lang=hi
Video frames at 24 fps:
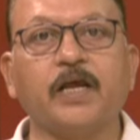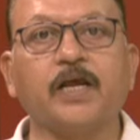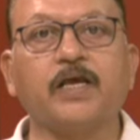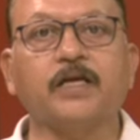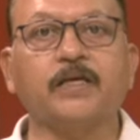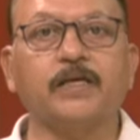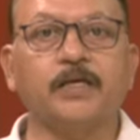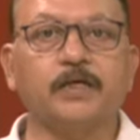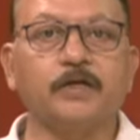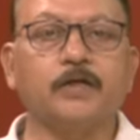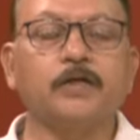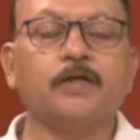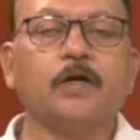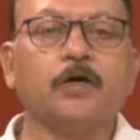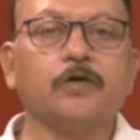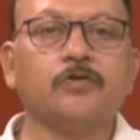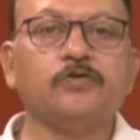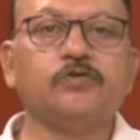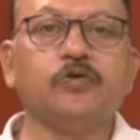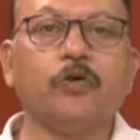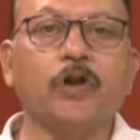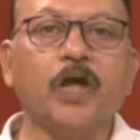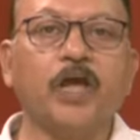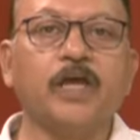है कि
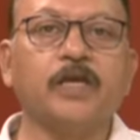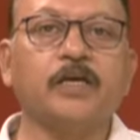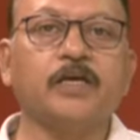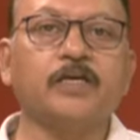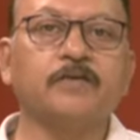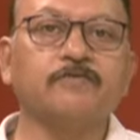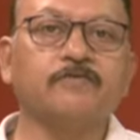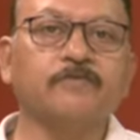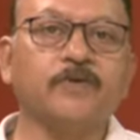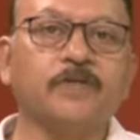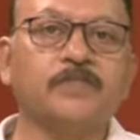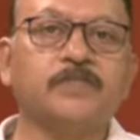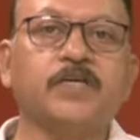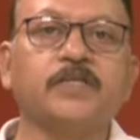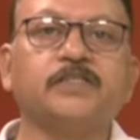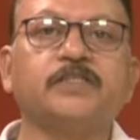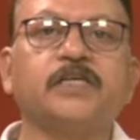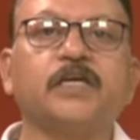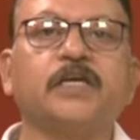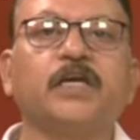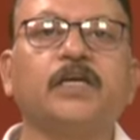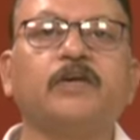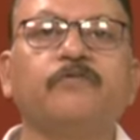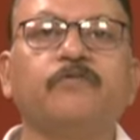जुलाई के फर्स्ट या
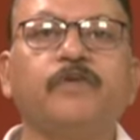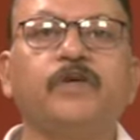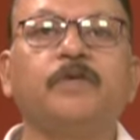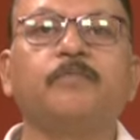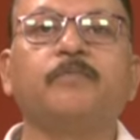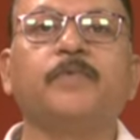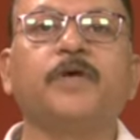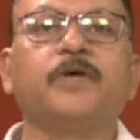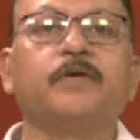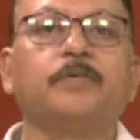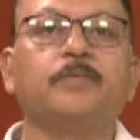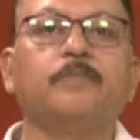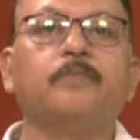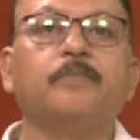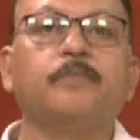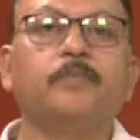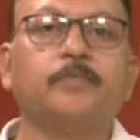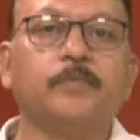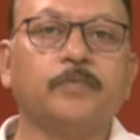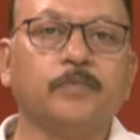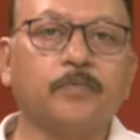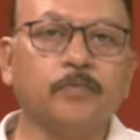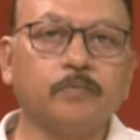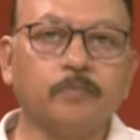सेकेंड वीक में
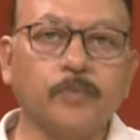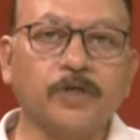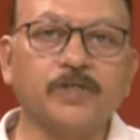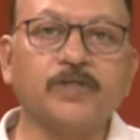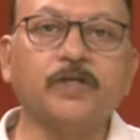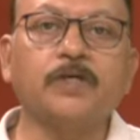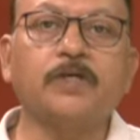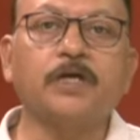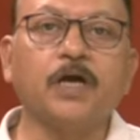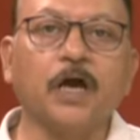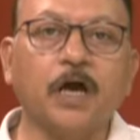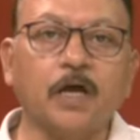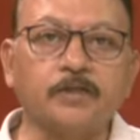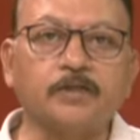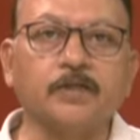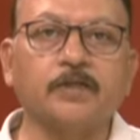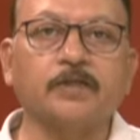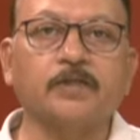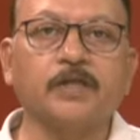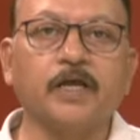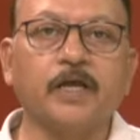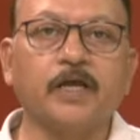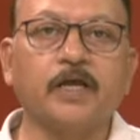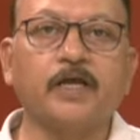बजट आ
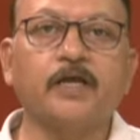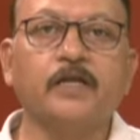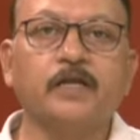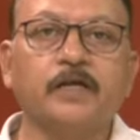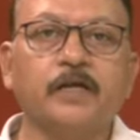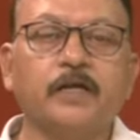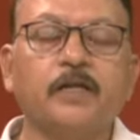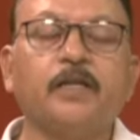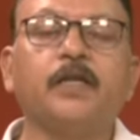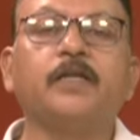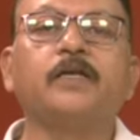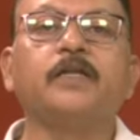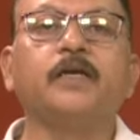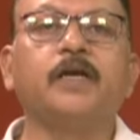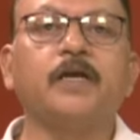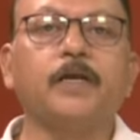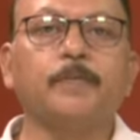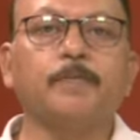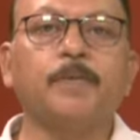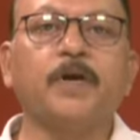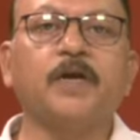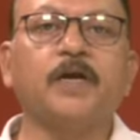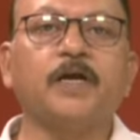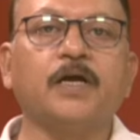सकता है लेकिन ये
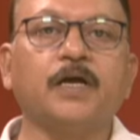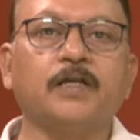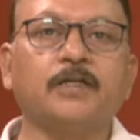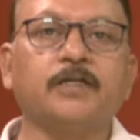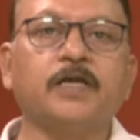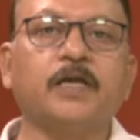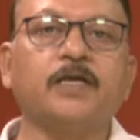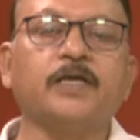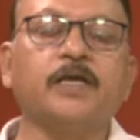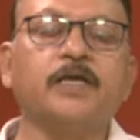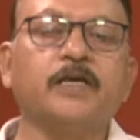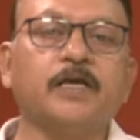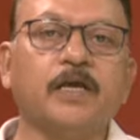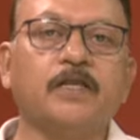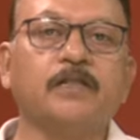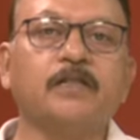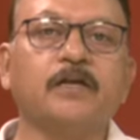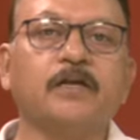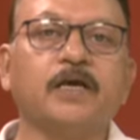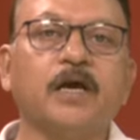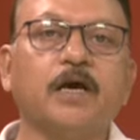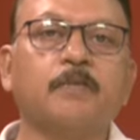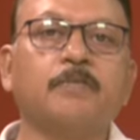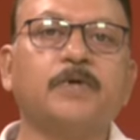डिपेंड करता है कि
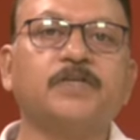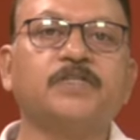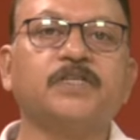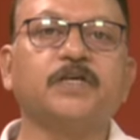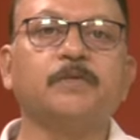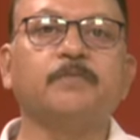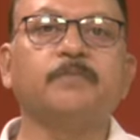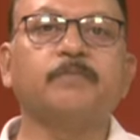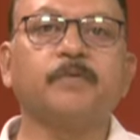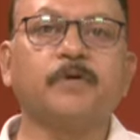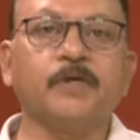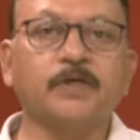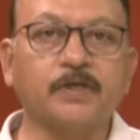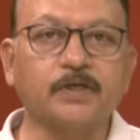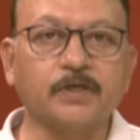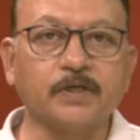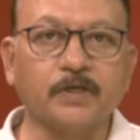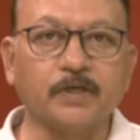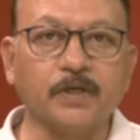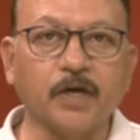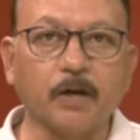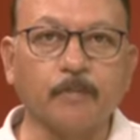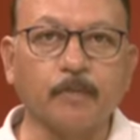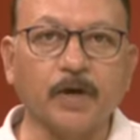केंद्र का बजट
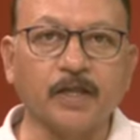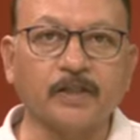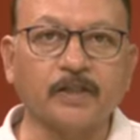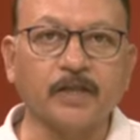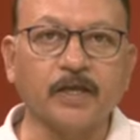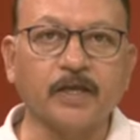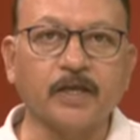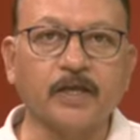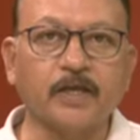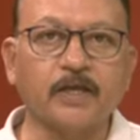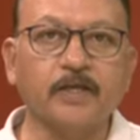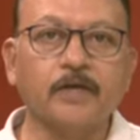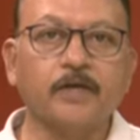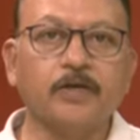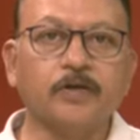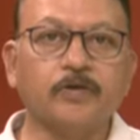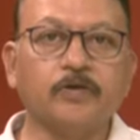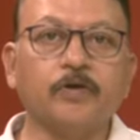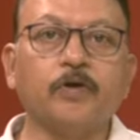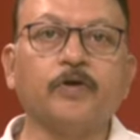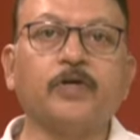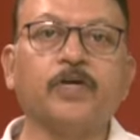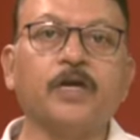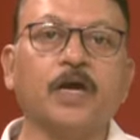कब आता है
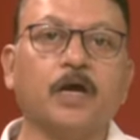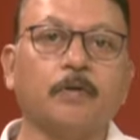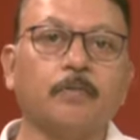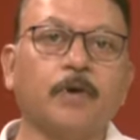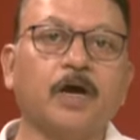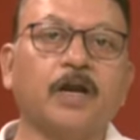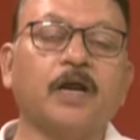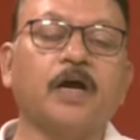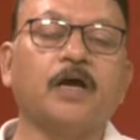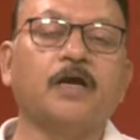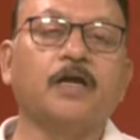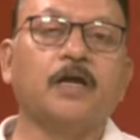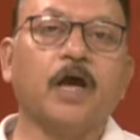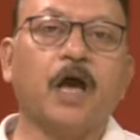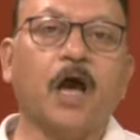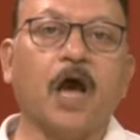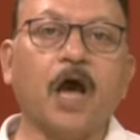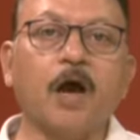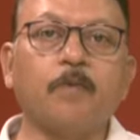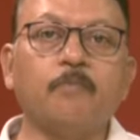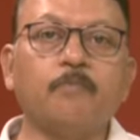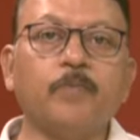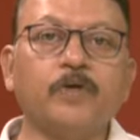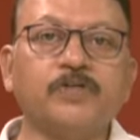क्योंकि हमारा
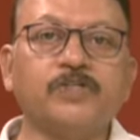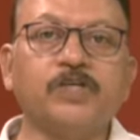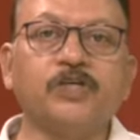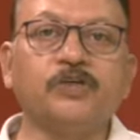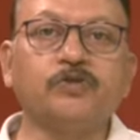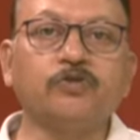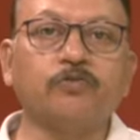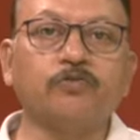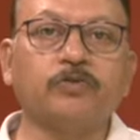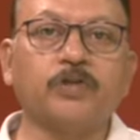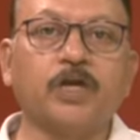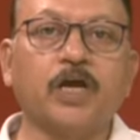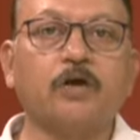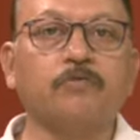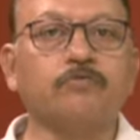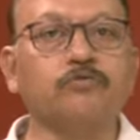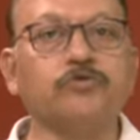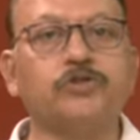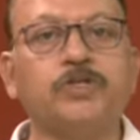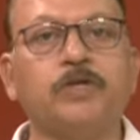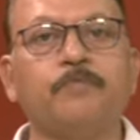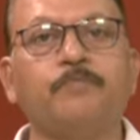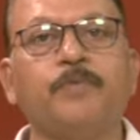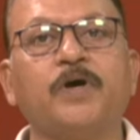आम बजट जो होता है
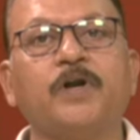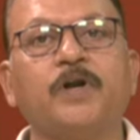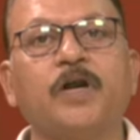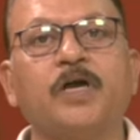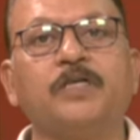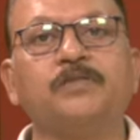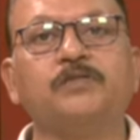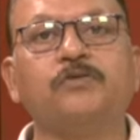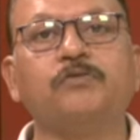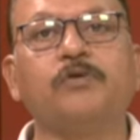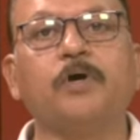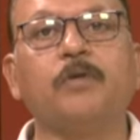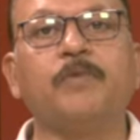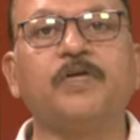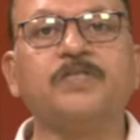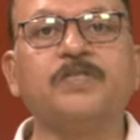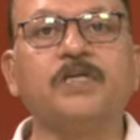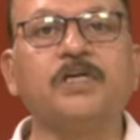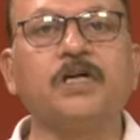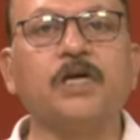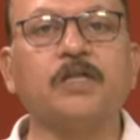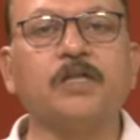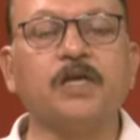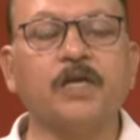उसी पर राज्यों का
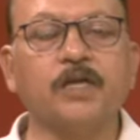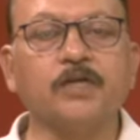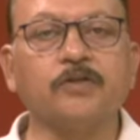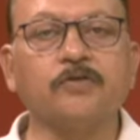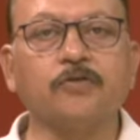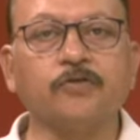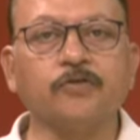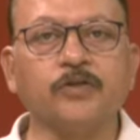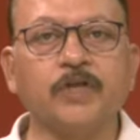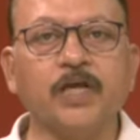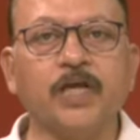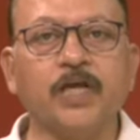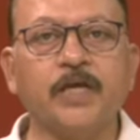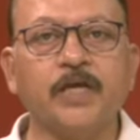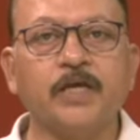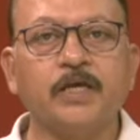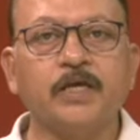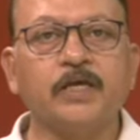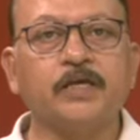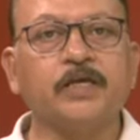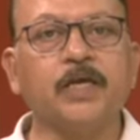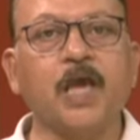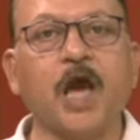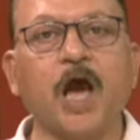बजट आधारित होता है
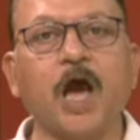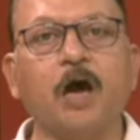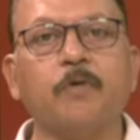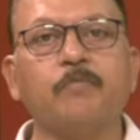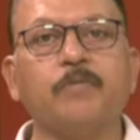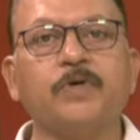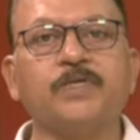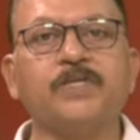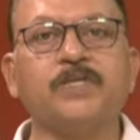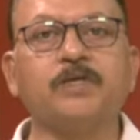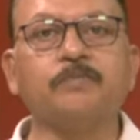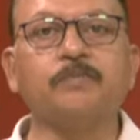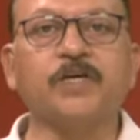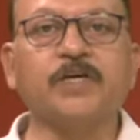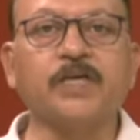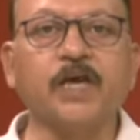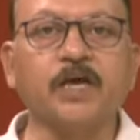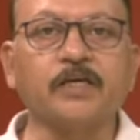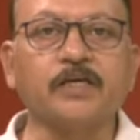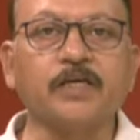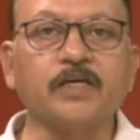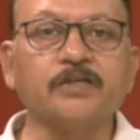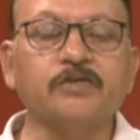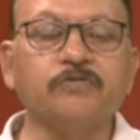कि आम बजट में
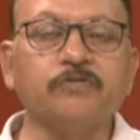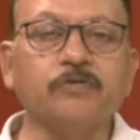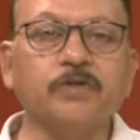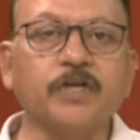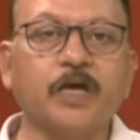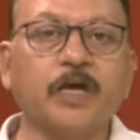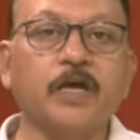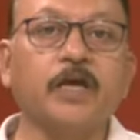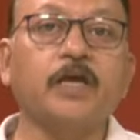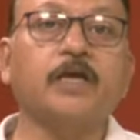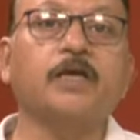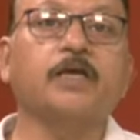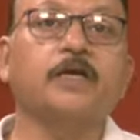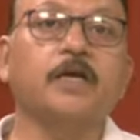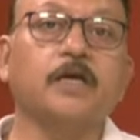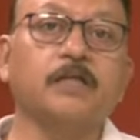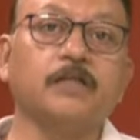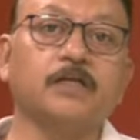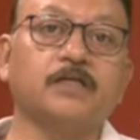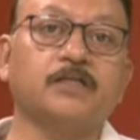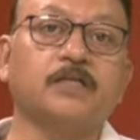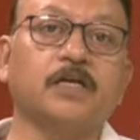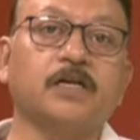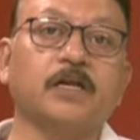क्या क्या सुविधाएं
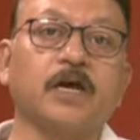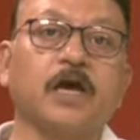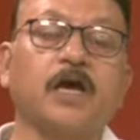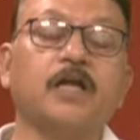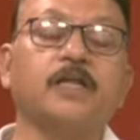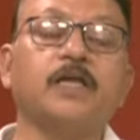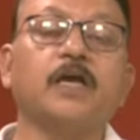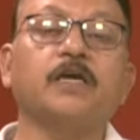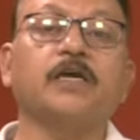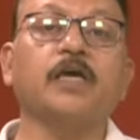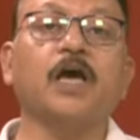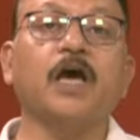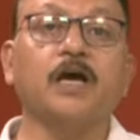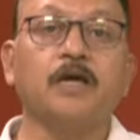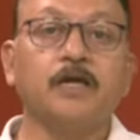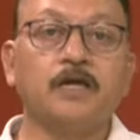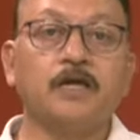केंद्र सरकार या क्या